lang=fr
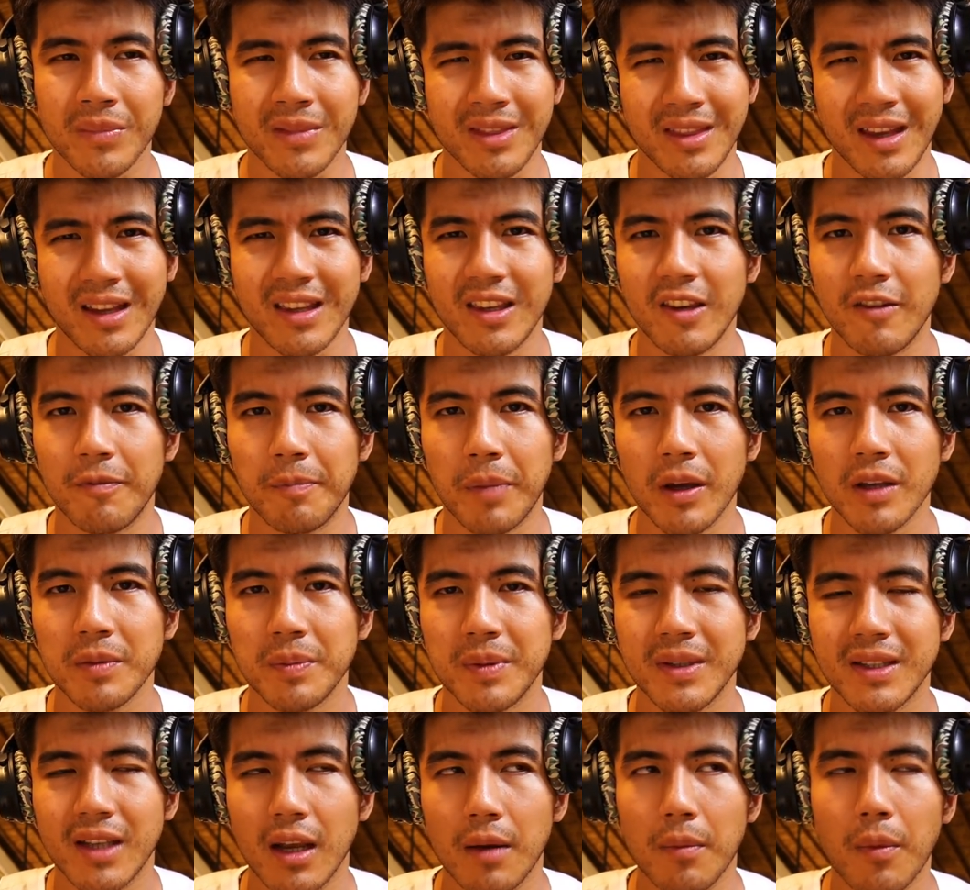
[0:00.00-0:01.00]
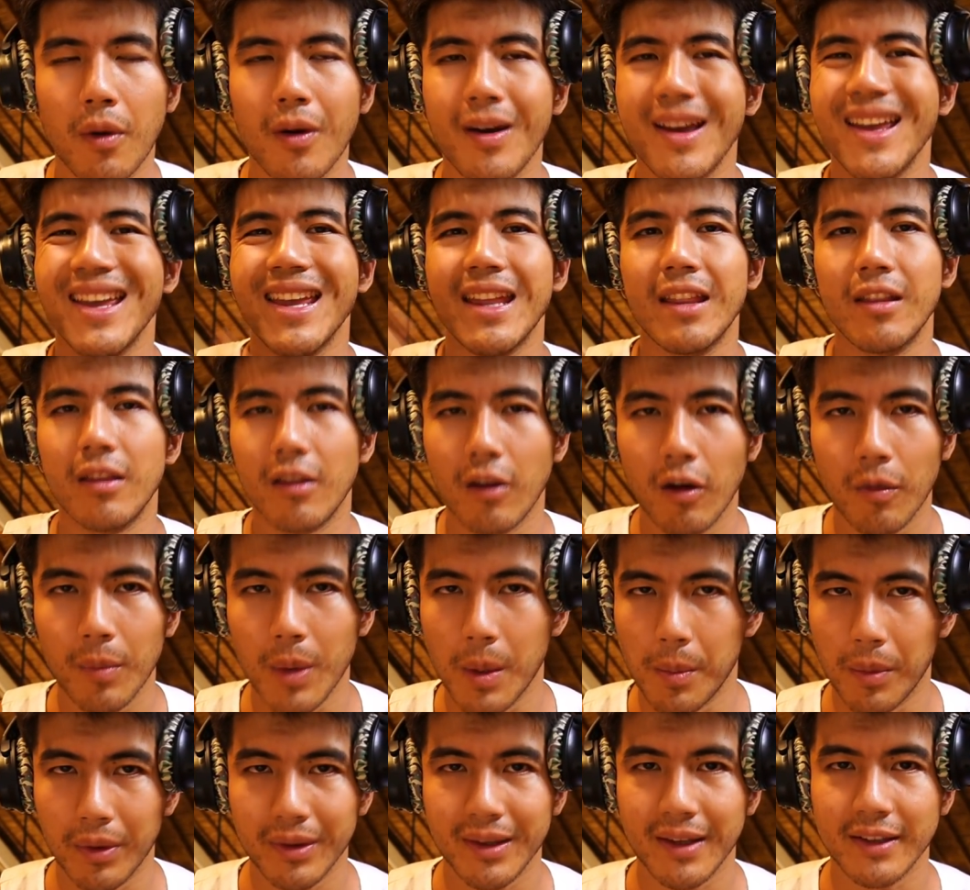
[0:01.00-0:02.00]
n'active pas spécialement
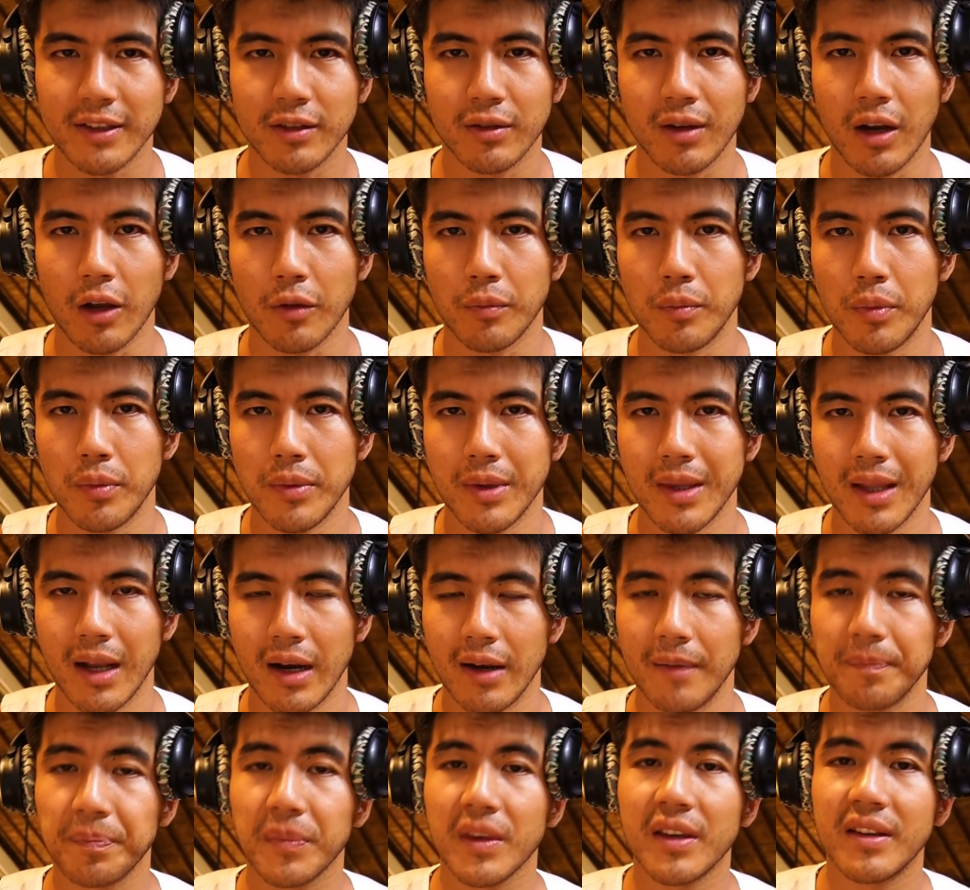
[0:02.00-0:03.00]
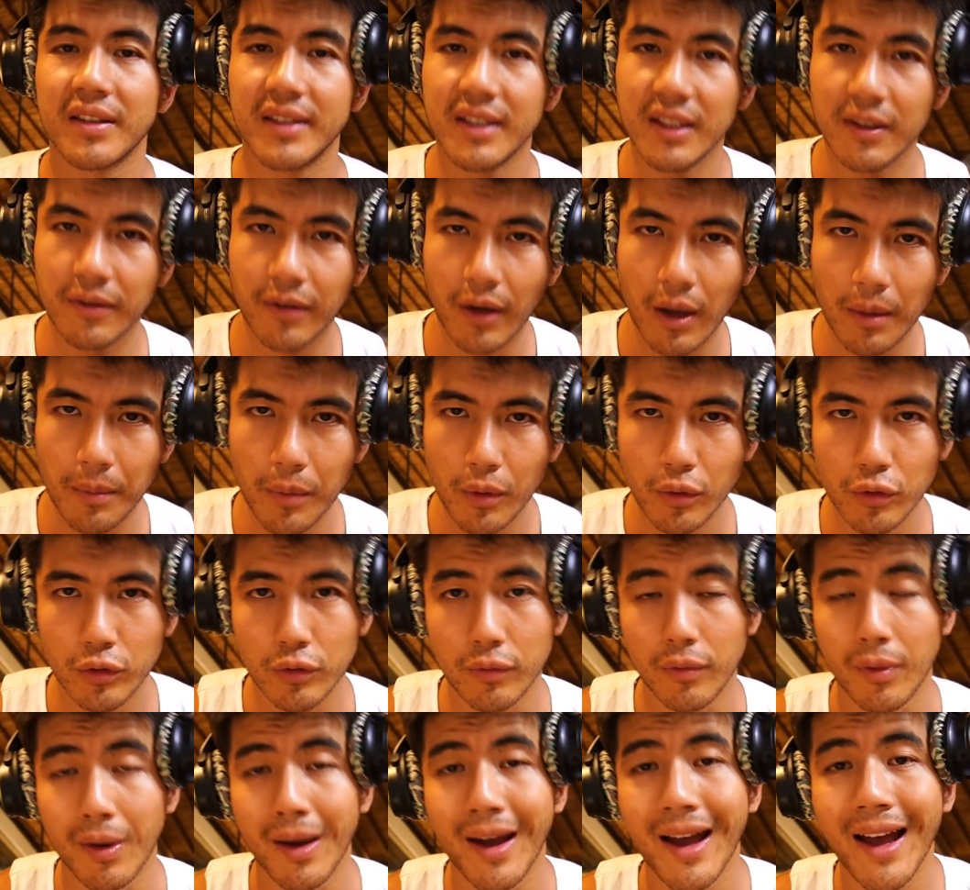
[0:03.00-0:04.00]
énormément ta sangle abdominale. Si vraiment tu
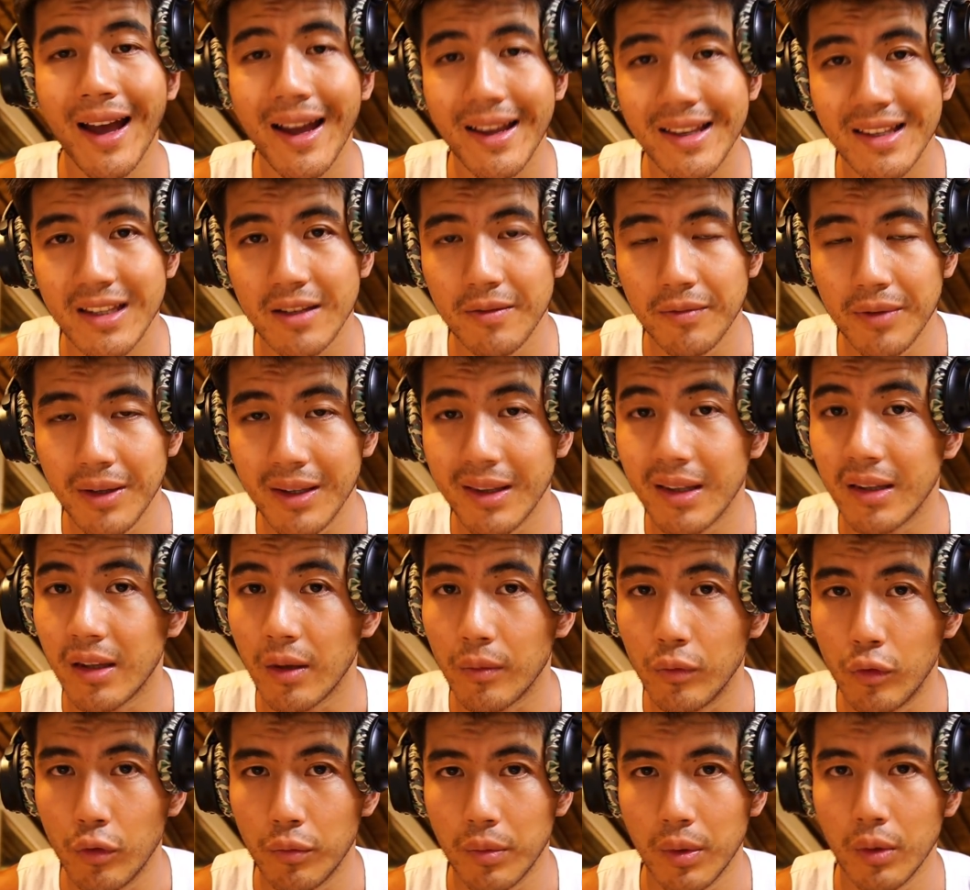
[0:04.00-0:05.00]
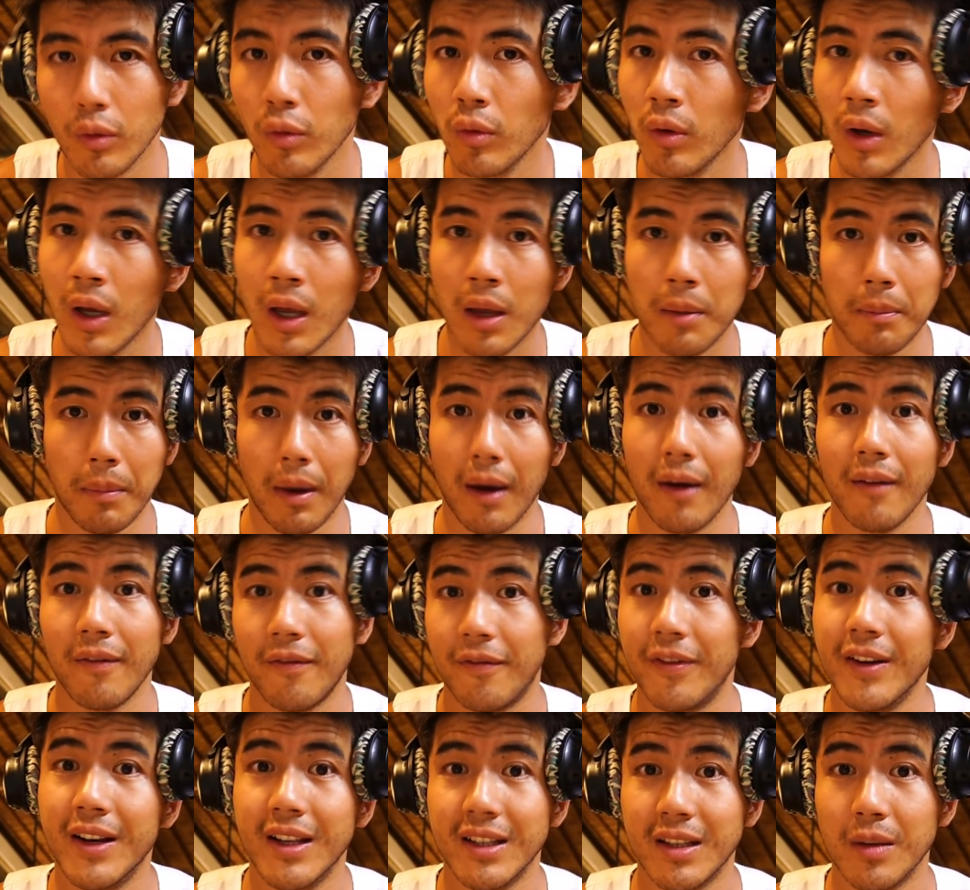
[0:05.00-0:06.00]
veux activer tes abdominaux, bah,
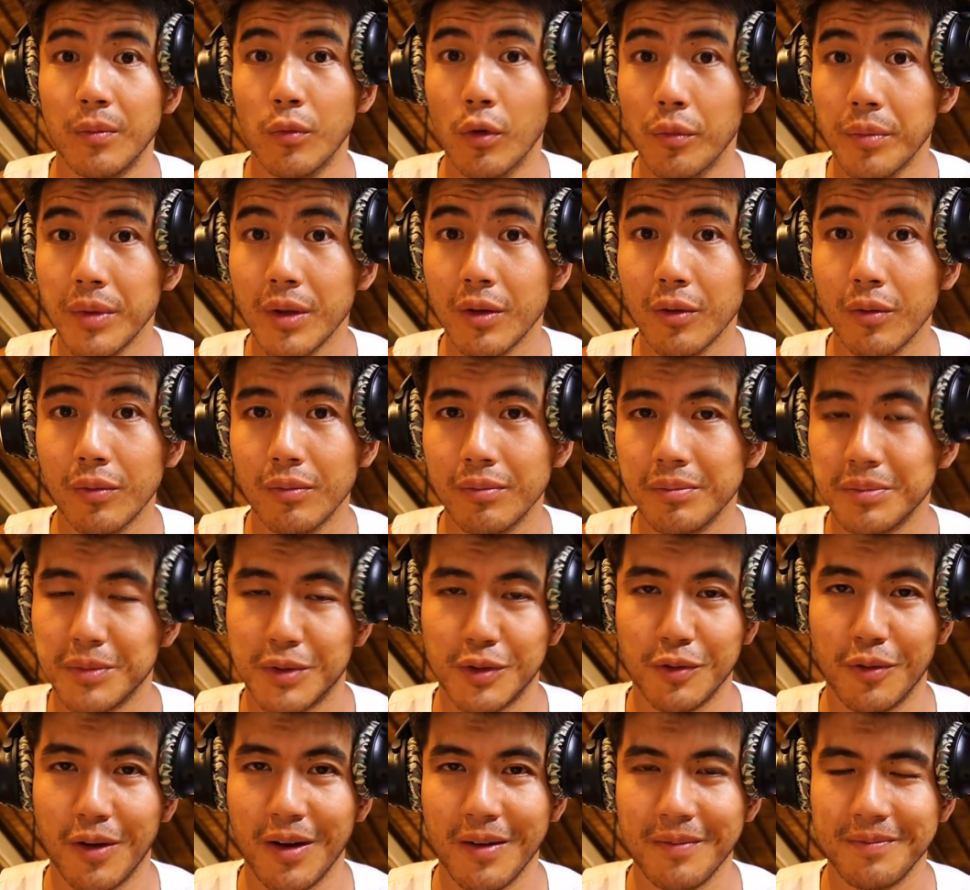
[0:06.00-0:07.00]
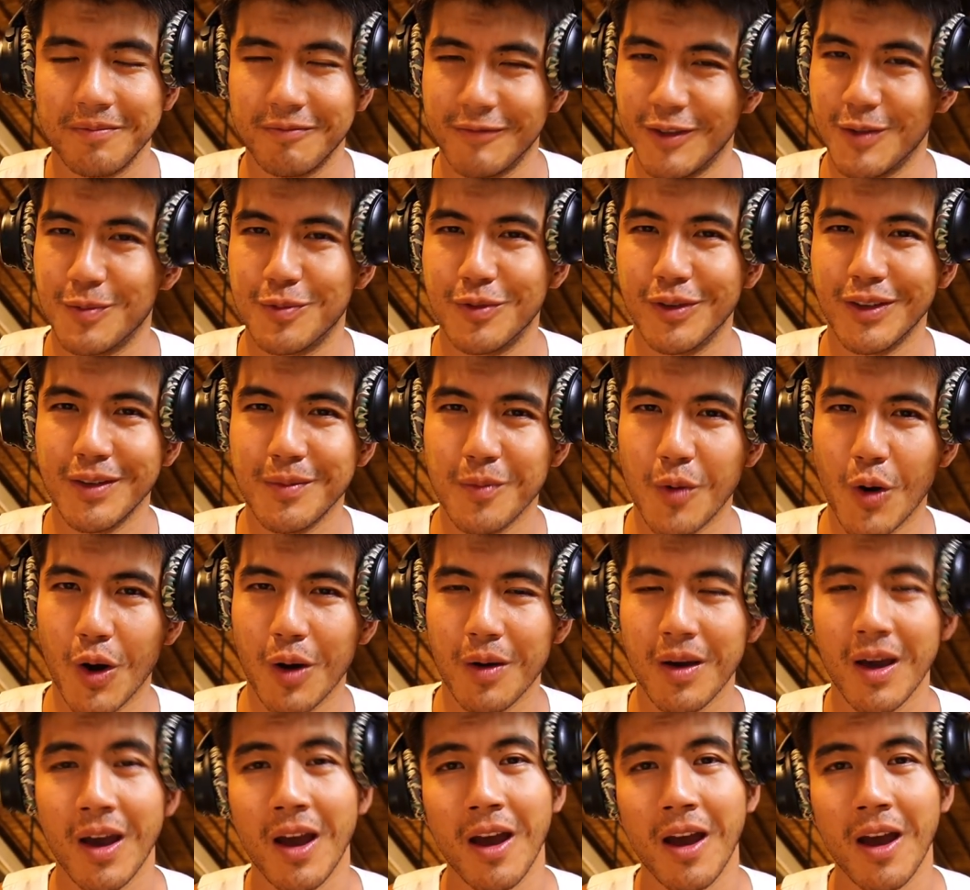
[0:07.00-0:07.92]
fais les abdominaux, tu vois, ni plus ni moins.